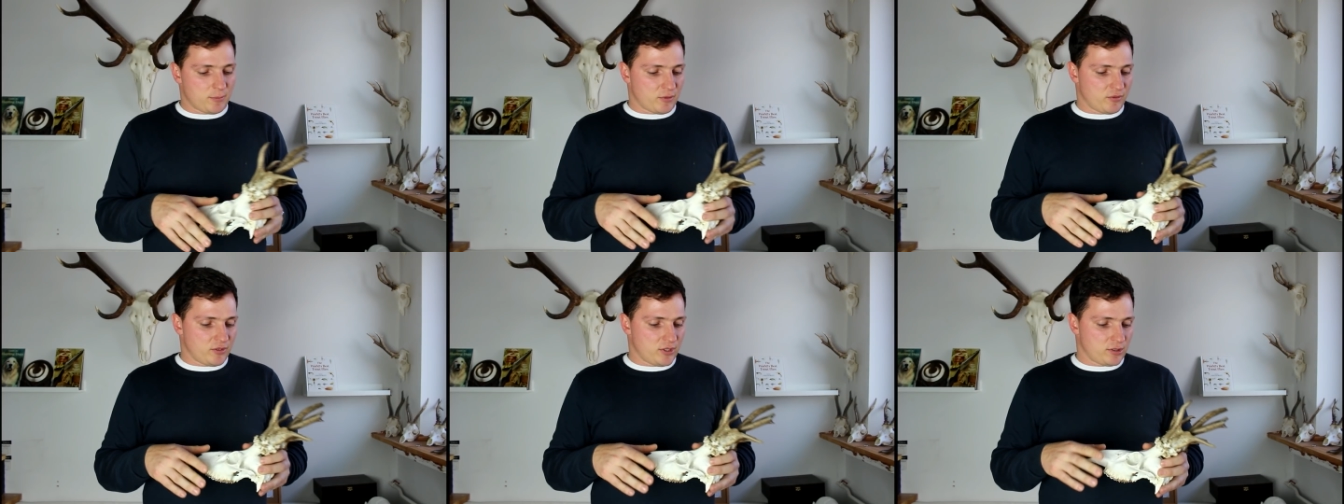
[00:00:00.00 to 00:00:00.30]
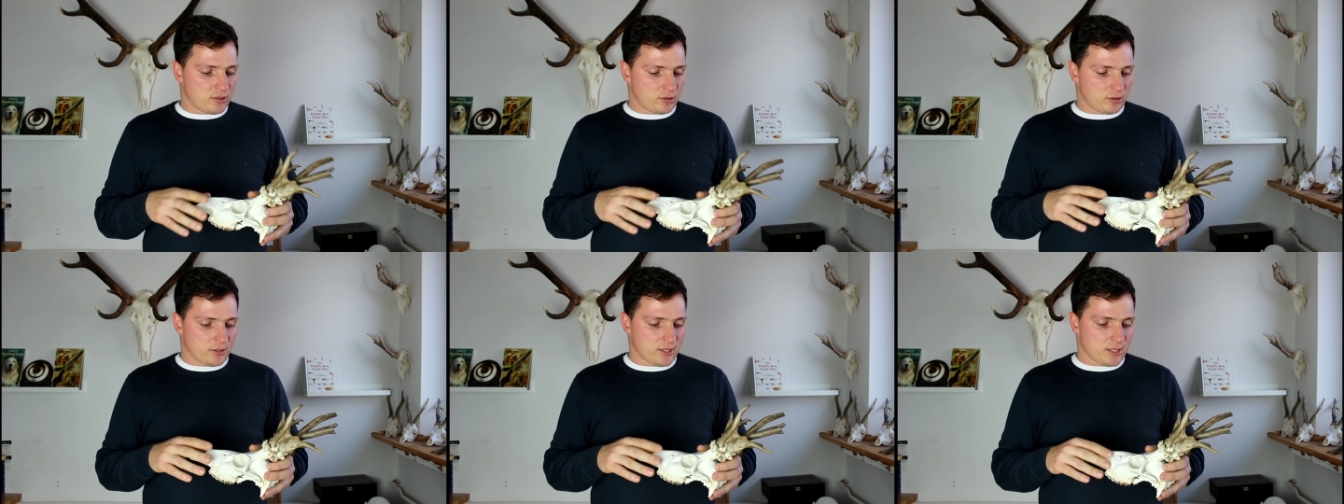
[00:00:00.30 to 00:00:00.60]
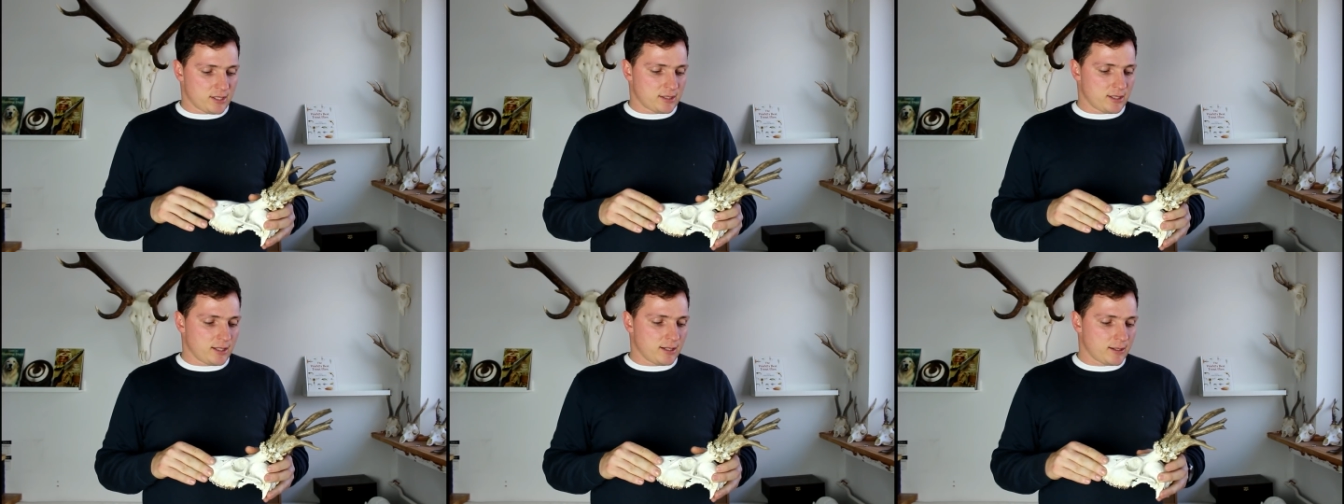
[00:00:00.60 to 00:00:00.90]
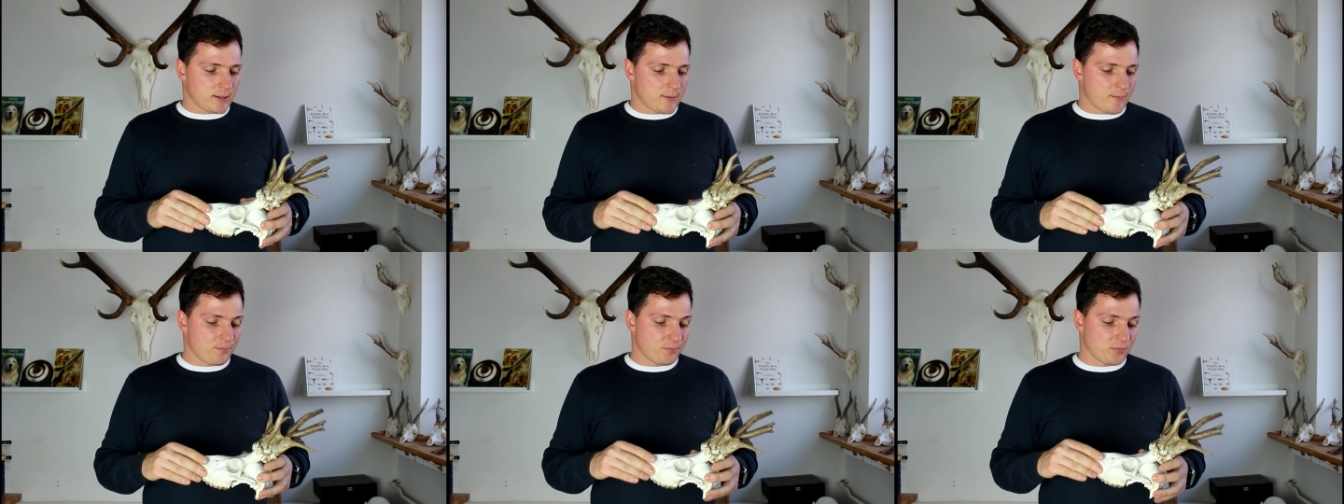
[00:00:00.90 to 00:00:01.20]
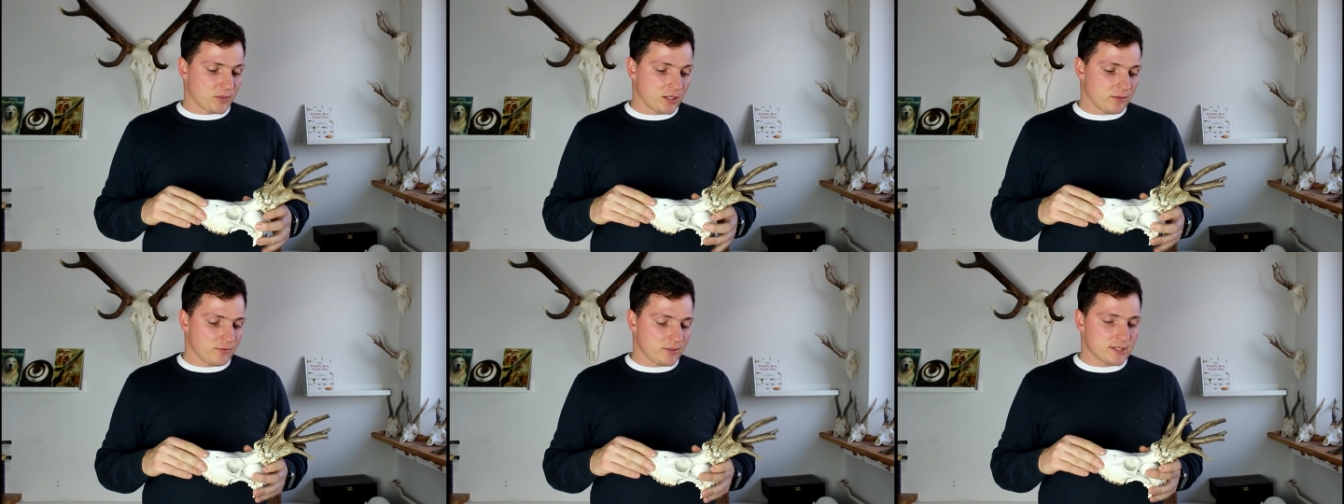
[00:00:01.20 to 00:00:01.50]
powiedzieć co to jest, tak?
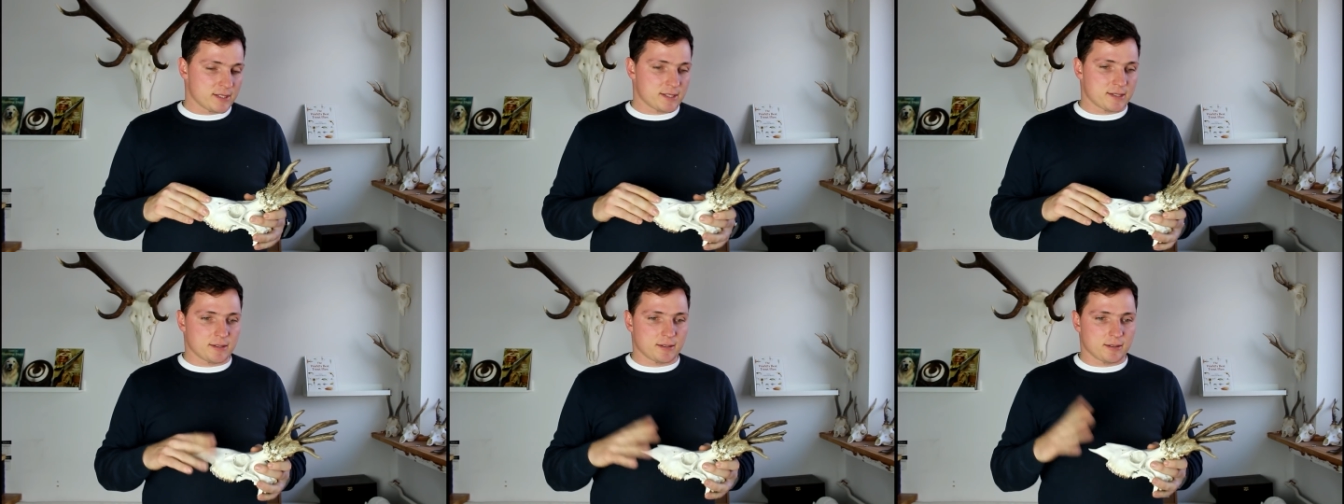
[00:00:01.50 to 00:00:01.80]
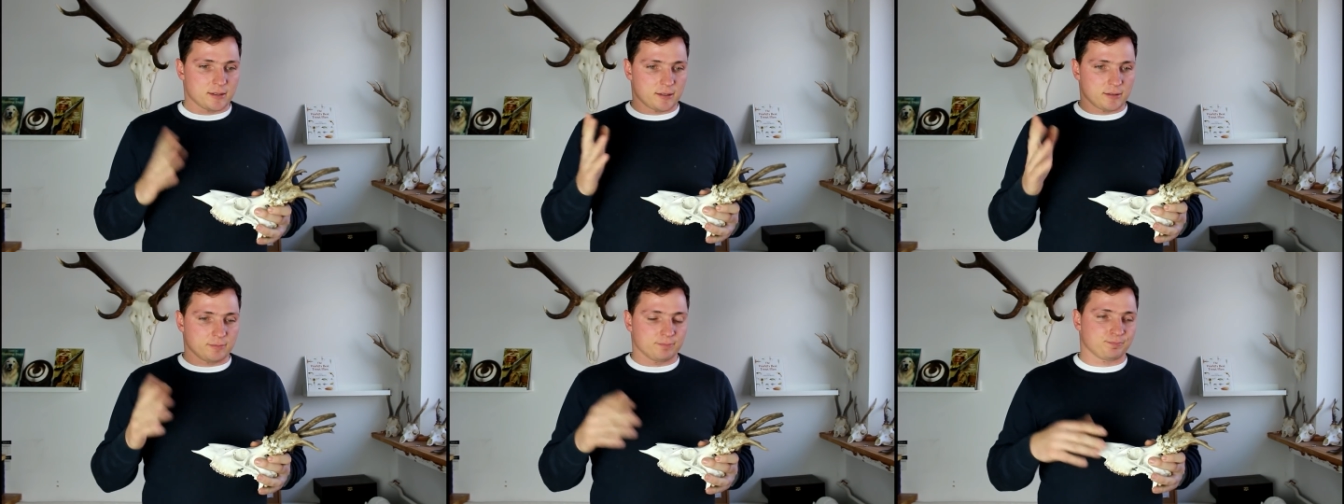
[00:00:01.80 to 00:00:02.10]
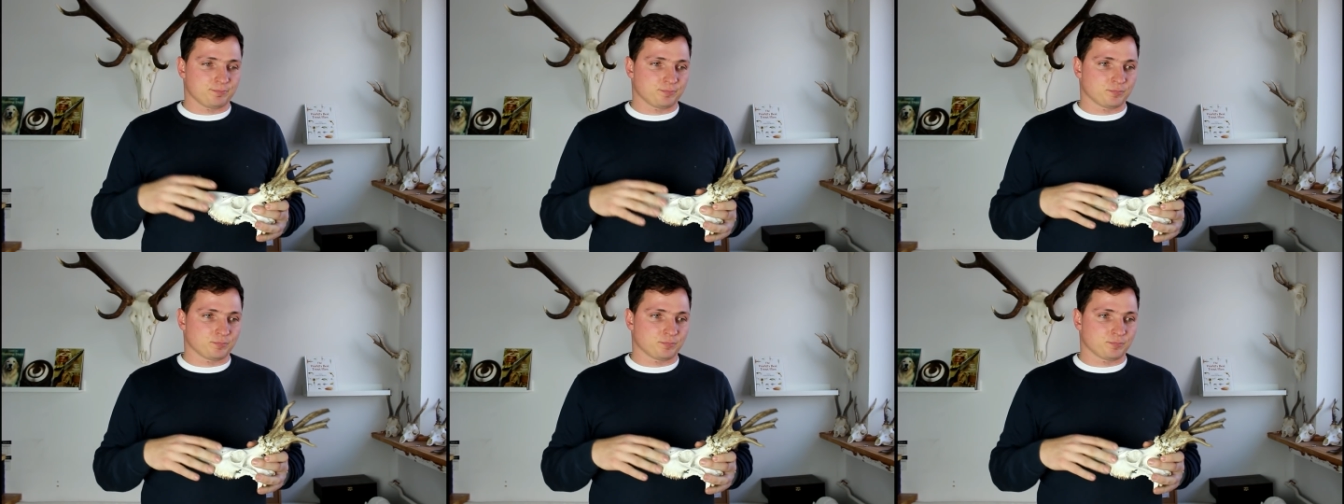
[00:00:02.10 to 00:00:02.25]
Więc y,